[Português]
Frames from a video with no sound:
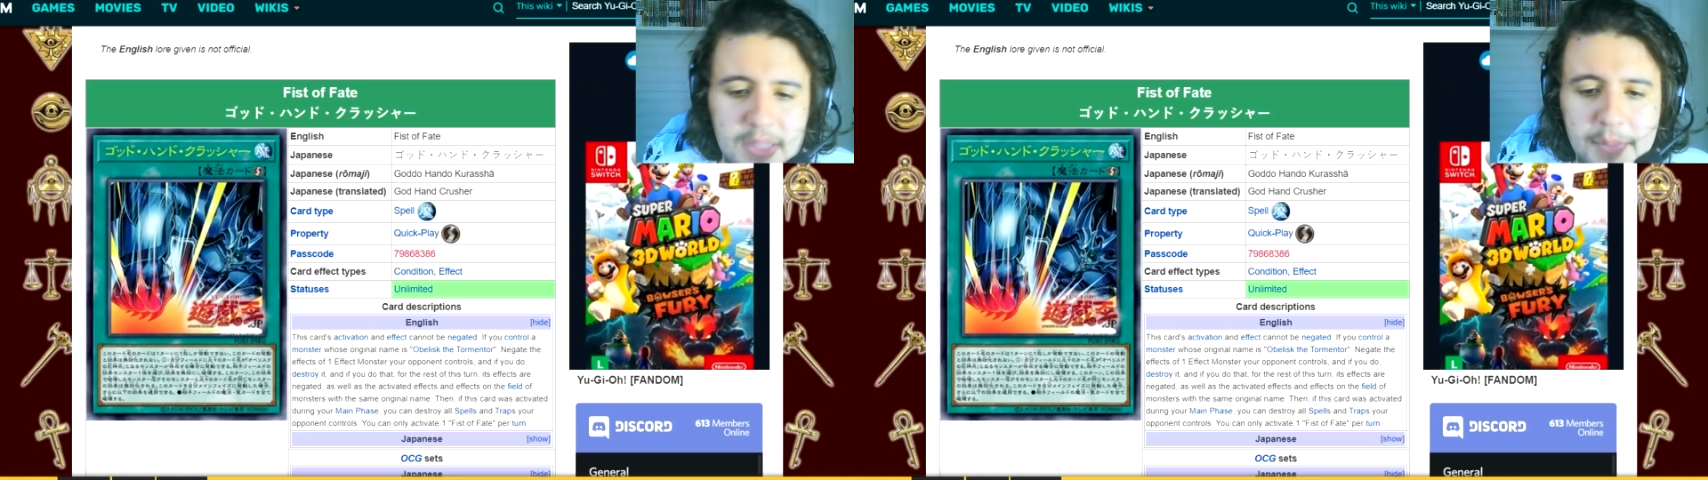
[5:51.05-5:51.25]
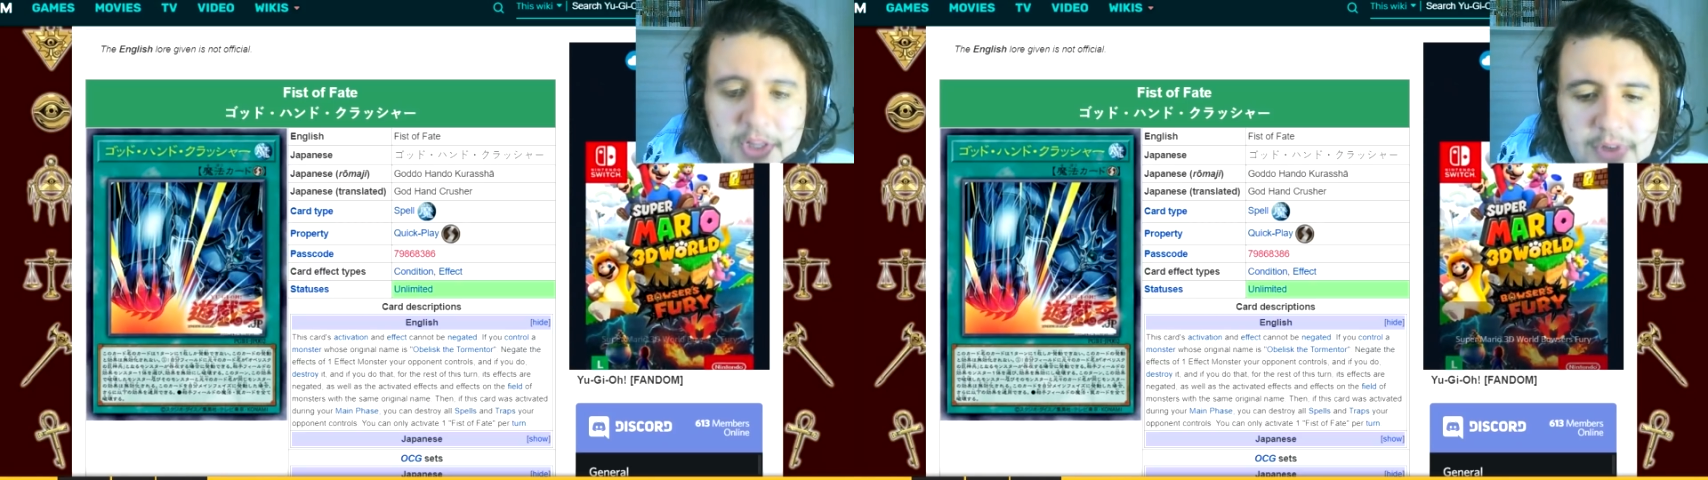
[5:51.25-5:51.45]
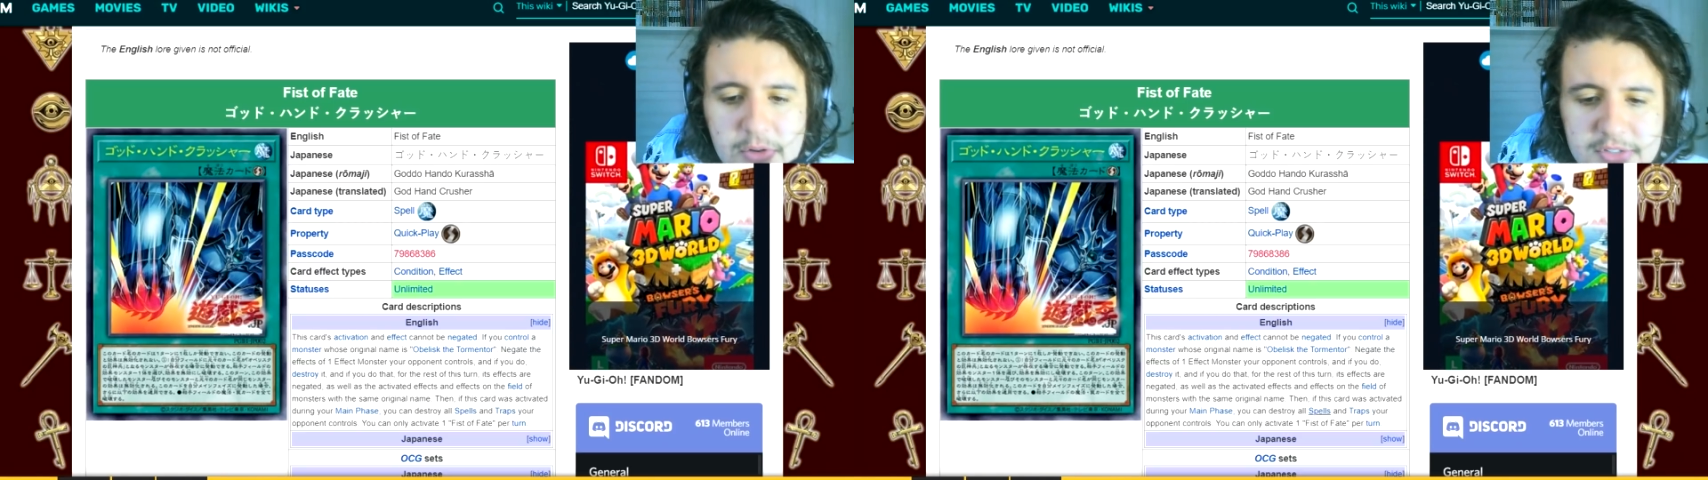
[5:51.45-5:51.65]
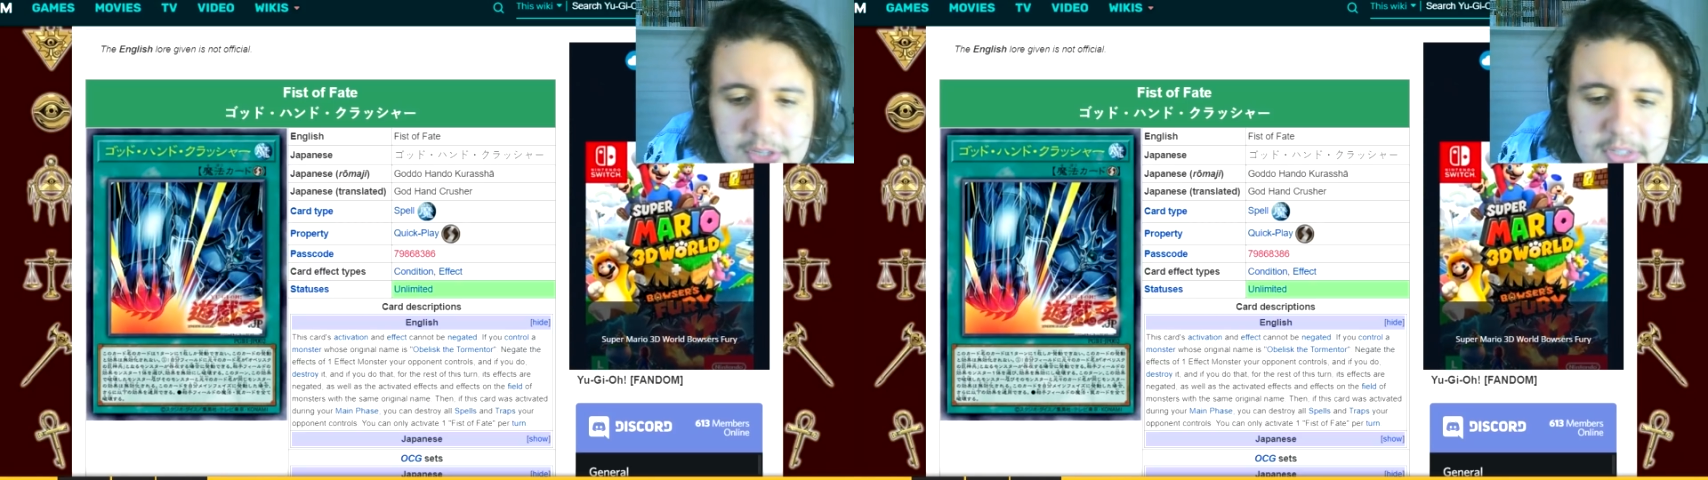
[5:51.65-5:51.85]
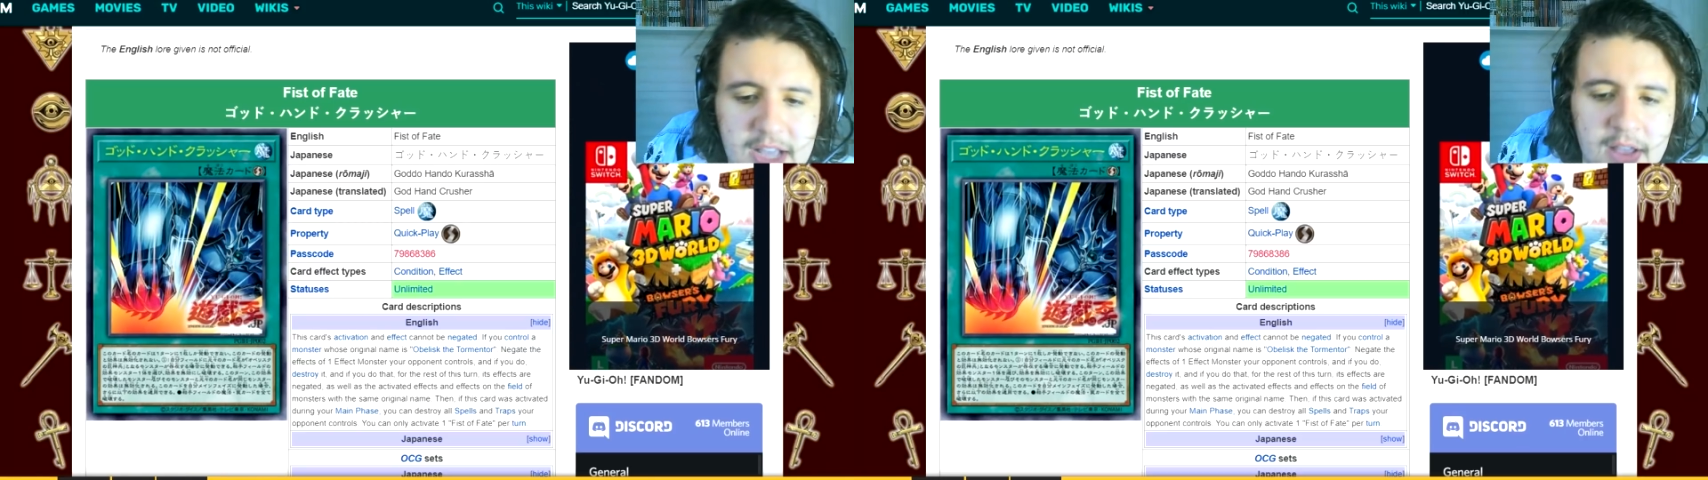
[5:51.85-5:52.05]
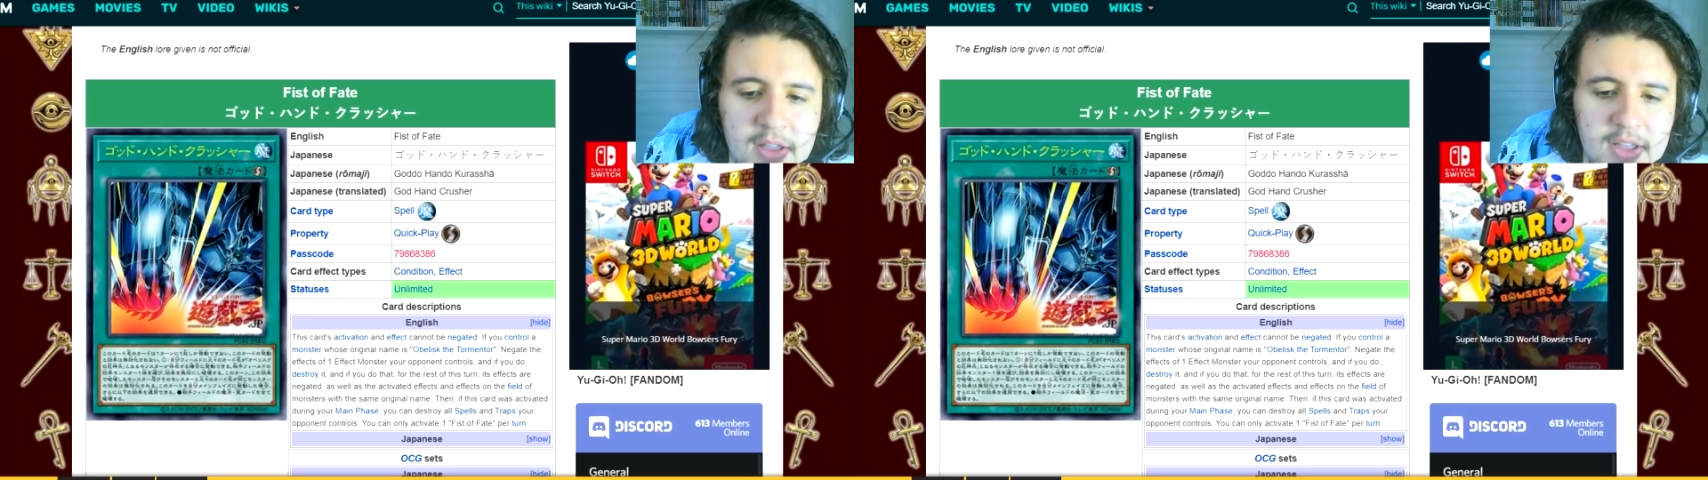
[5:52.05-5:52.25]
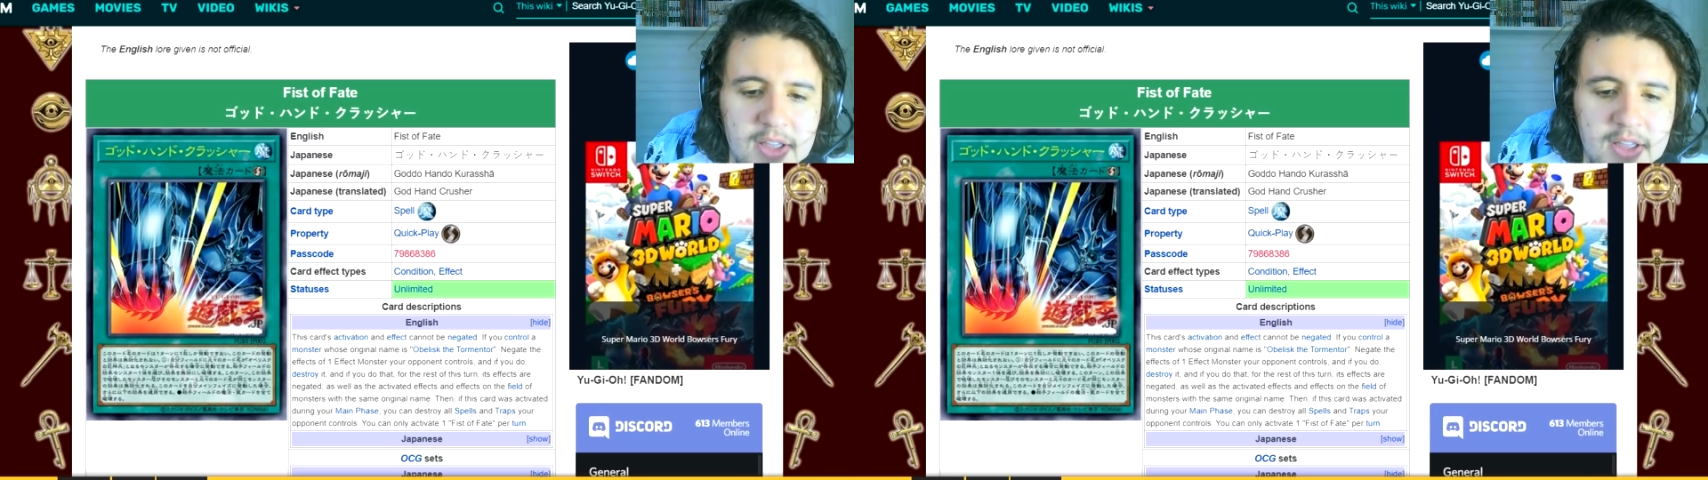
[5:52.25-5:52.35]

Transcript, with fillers: também não vai conseguir usar.